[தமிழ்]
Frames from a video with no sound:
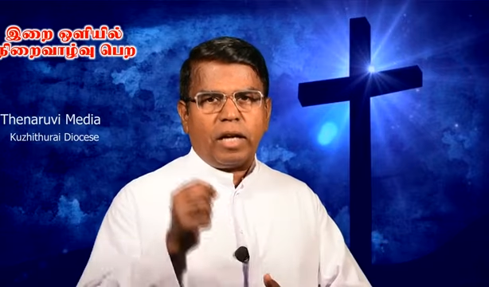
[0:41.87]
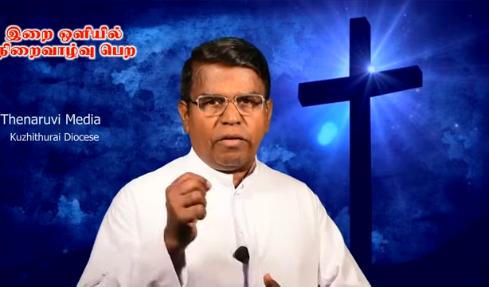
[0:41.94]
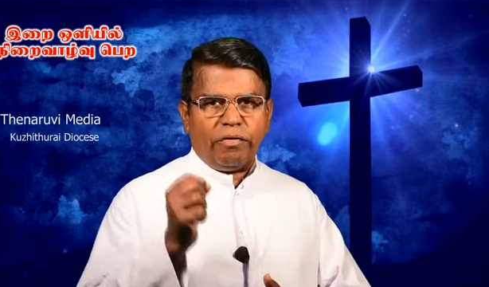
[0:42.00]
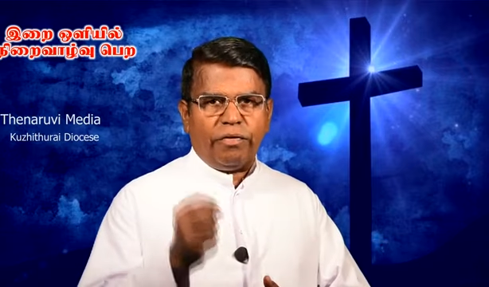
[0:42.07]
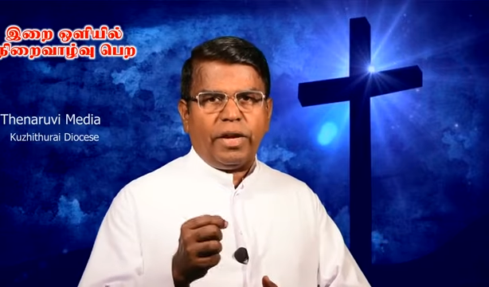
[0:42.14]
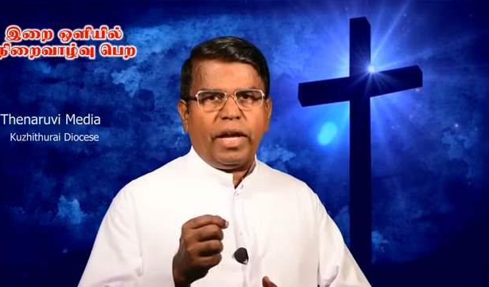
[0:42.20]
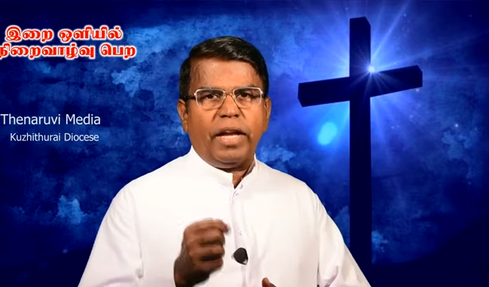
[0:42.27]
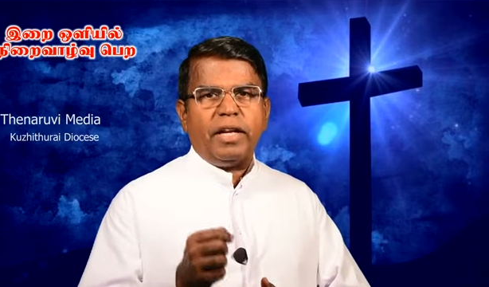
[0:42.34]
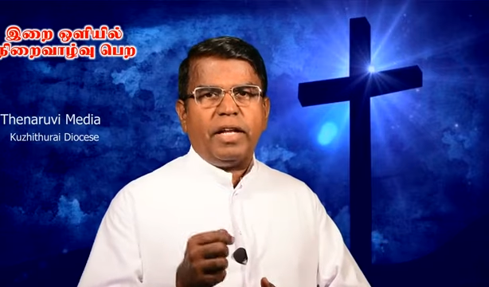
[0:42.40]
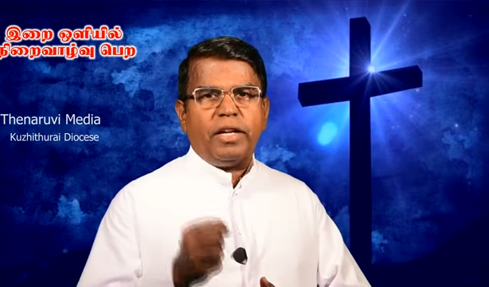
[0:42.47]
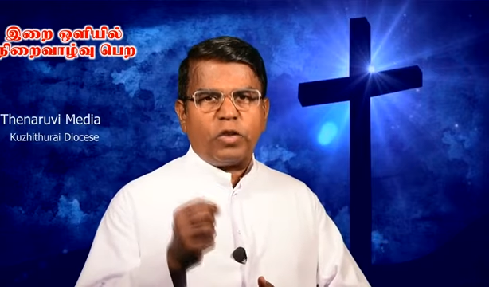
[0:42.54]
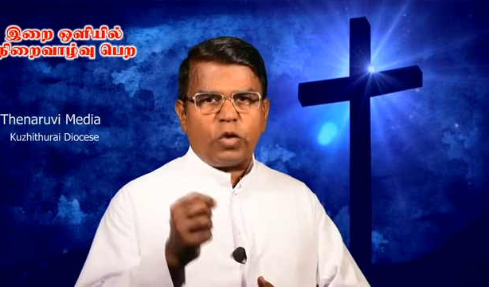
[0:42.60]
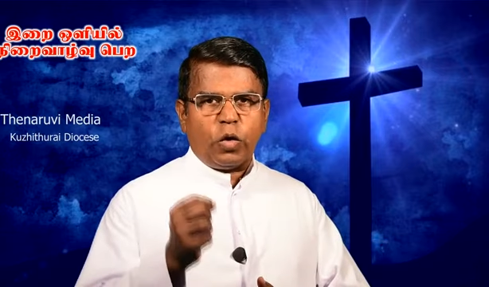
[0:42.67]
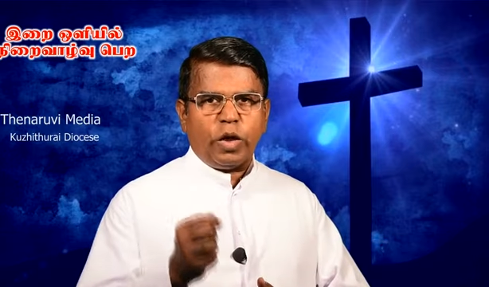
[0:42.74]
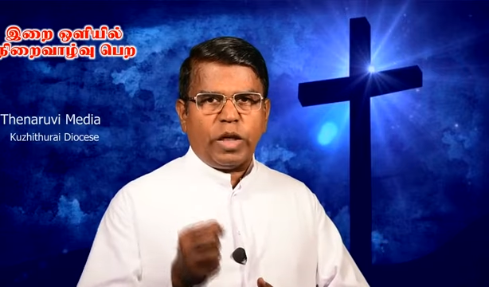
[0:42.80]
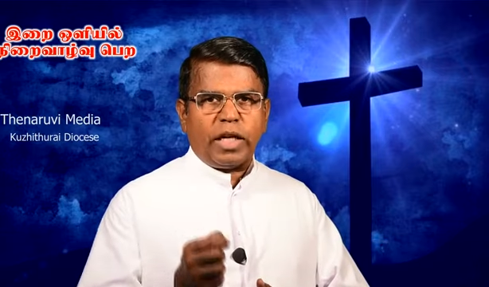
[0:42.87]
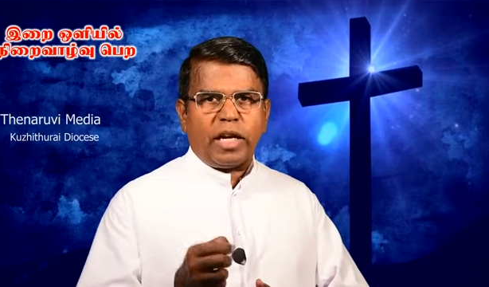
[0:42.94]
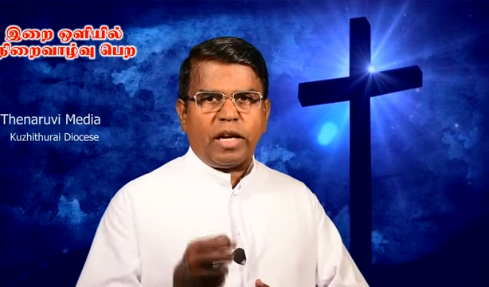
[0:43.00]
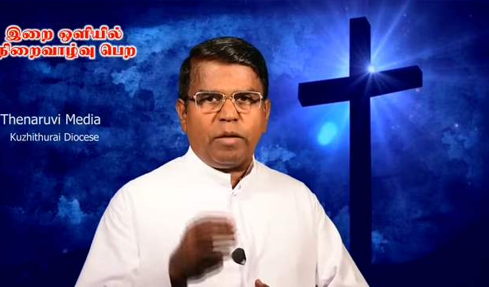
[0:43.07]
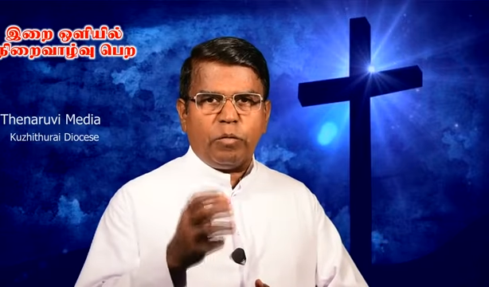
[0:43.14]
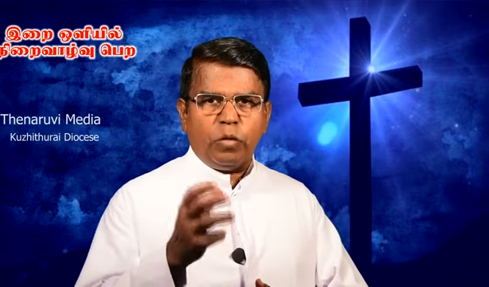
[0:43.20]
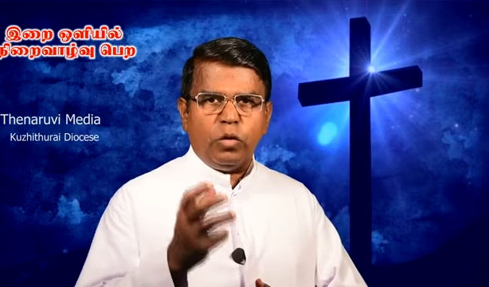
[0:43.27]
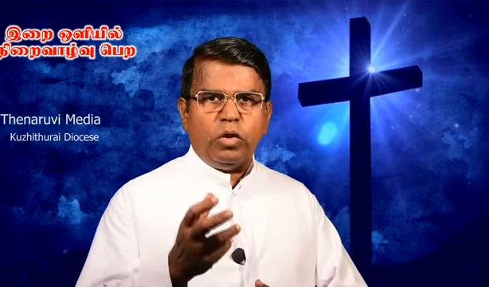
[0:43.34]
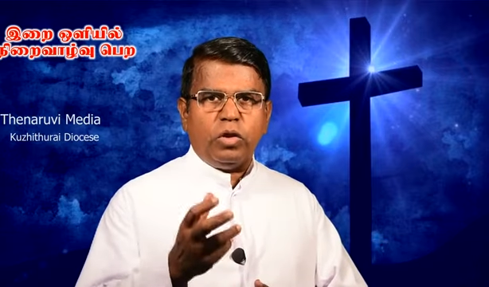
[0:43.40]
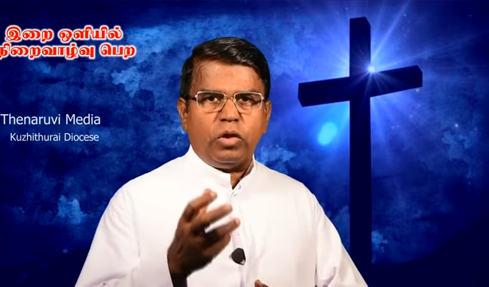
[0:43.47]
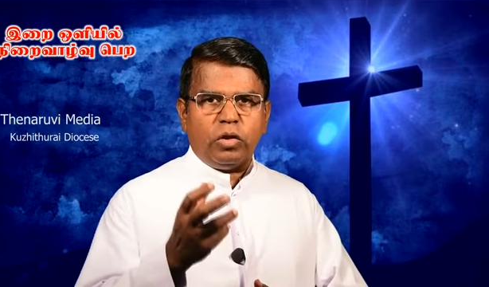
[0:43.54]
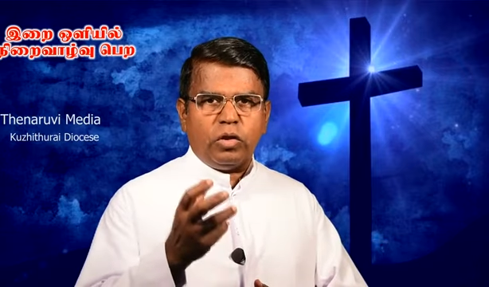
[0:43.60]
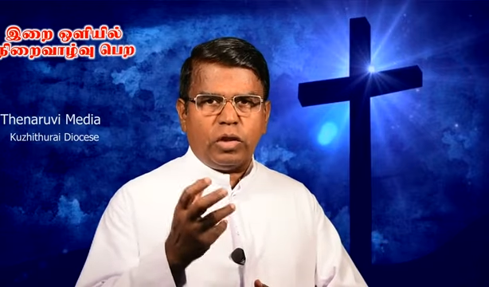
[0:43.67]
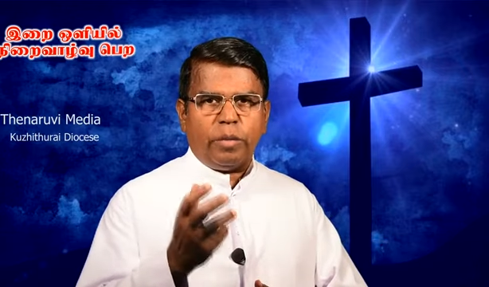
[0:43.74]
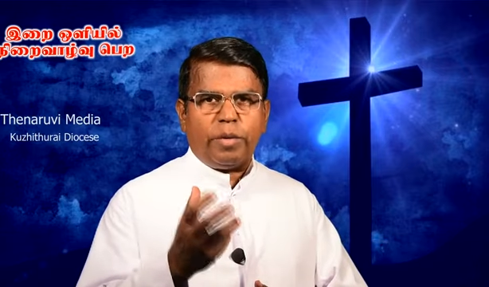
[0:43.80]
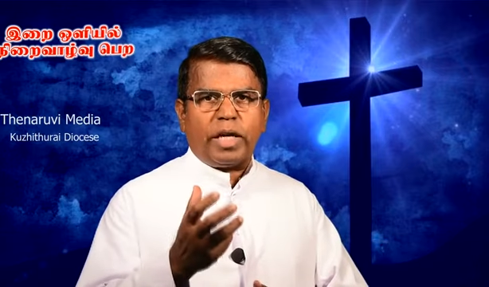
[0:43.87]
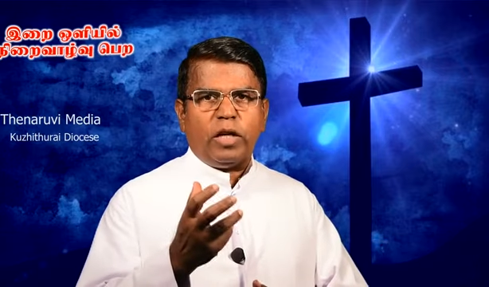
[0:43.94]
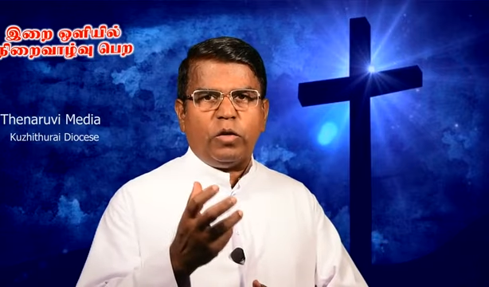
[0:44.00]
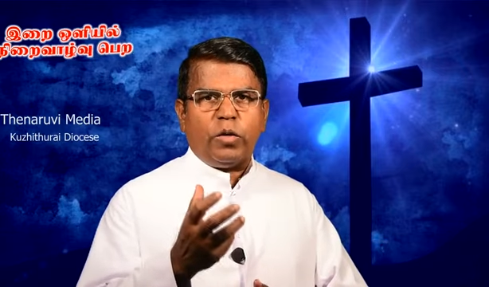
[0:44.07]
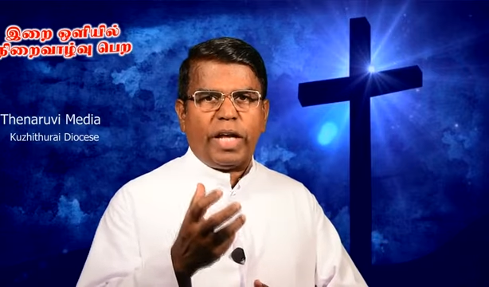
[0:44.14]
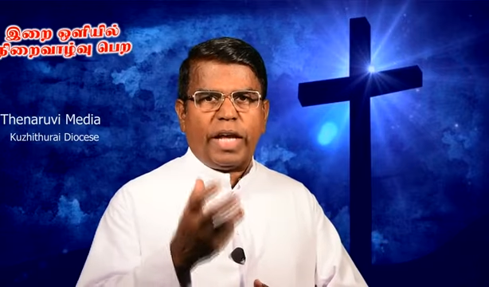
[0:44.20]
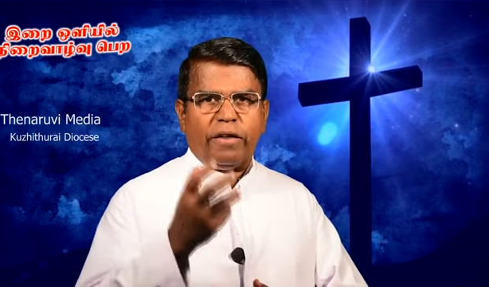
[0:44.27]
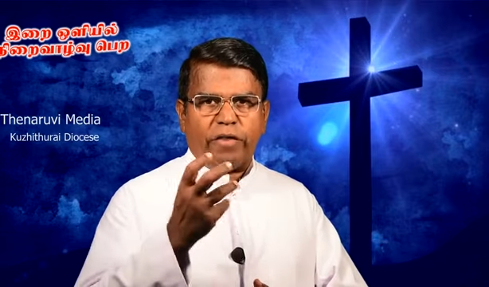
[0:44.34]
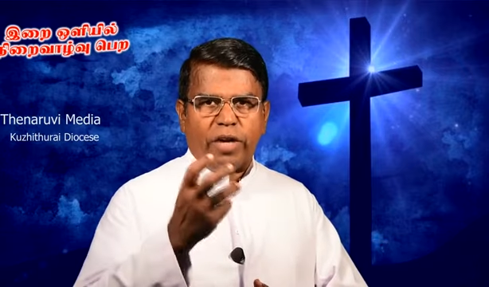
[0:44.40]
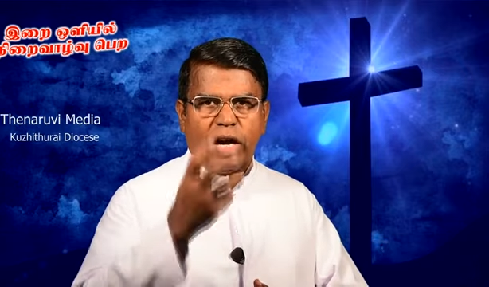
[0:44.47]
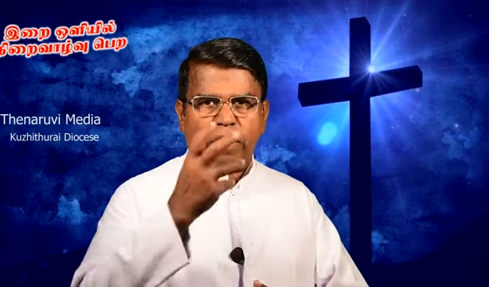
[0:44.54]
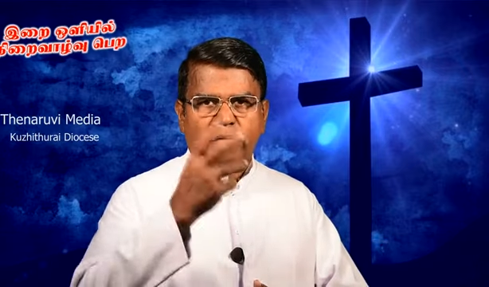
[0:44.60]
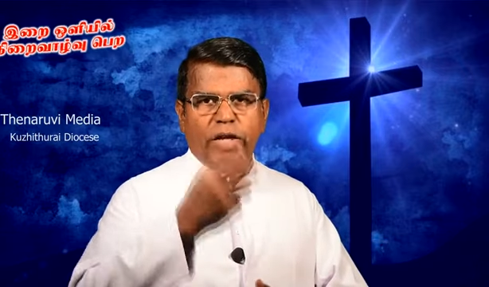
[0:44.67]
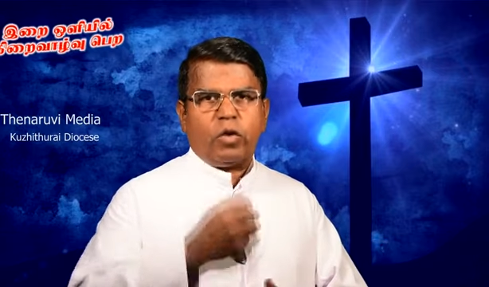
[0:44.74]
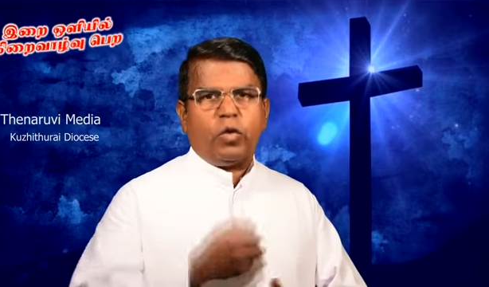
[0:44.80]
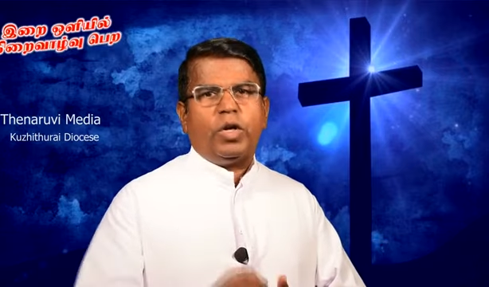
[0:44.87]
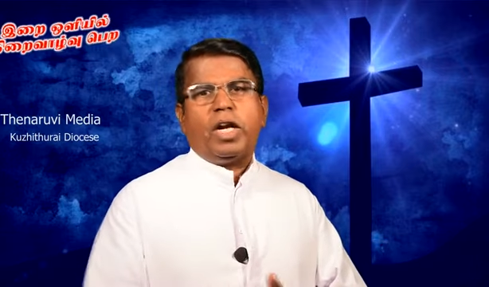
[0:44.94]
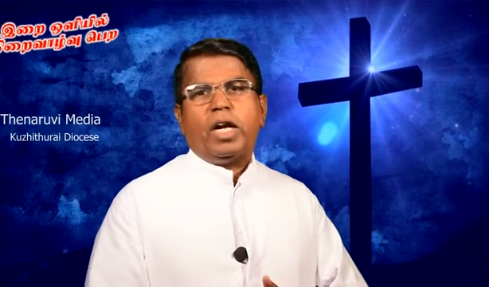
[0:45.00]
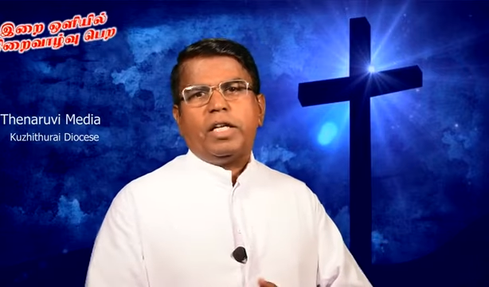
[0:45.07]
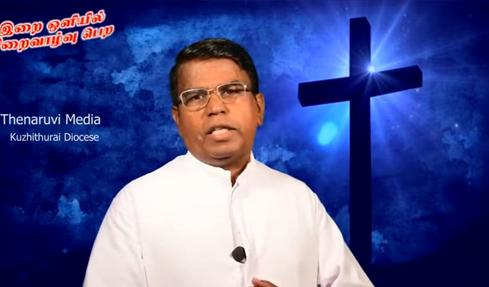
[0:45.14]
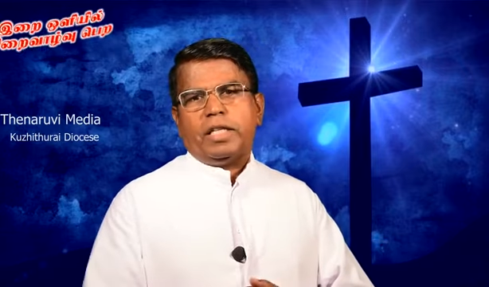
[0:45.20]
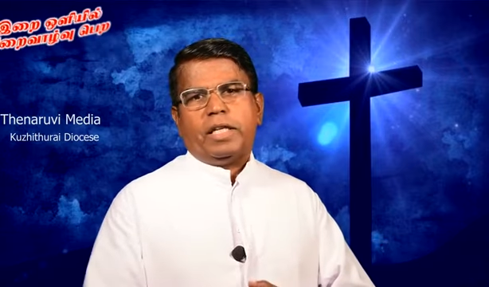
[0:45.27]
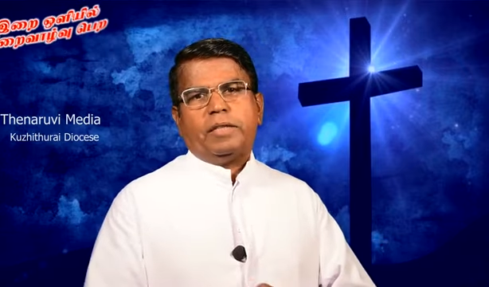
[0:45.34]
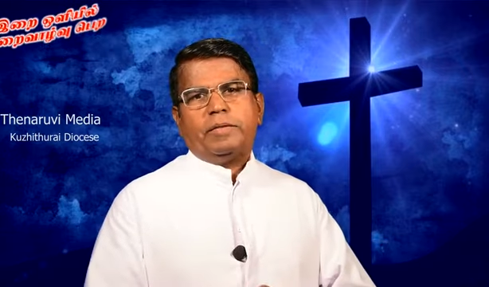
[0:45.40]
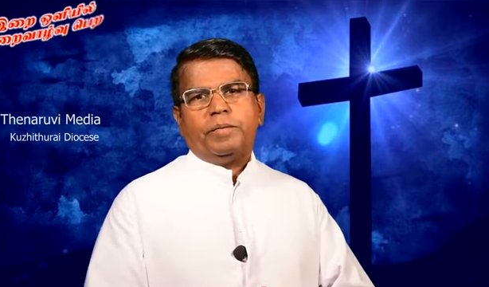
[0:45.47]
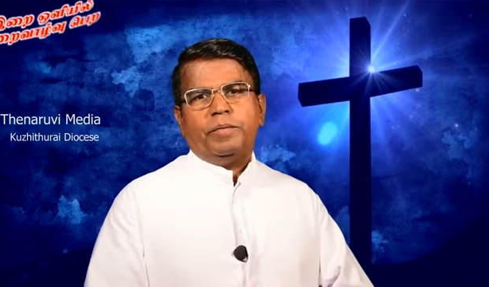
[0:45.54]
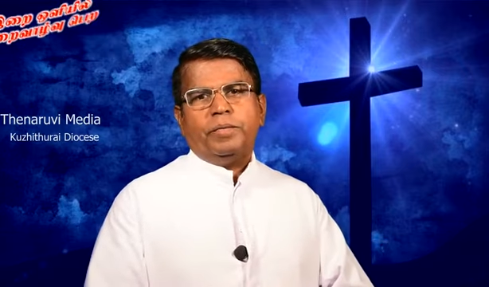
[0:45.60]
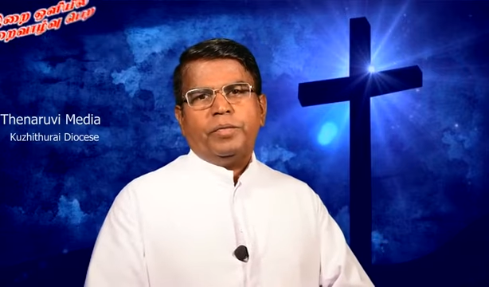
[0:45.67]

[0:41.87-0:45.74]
ரஃபேல் என்று சொல்லுகின்ற மூன்று நபர்களுடைய விழாவை கொண்டாடுகிறார்